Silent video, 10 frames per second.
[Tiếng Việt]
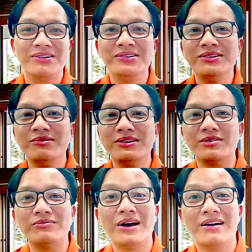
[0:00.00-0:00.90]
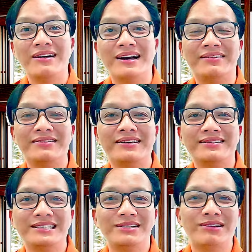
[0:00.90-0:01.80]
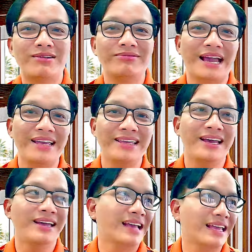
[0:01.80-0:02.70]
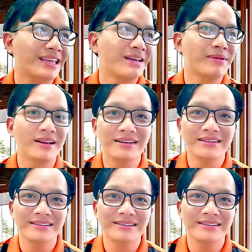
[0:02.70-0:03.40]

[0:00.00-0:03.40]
ơi đúng là trong mơ phải không siêu lòng ngã về ngã về bệnh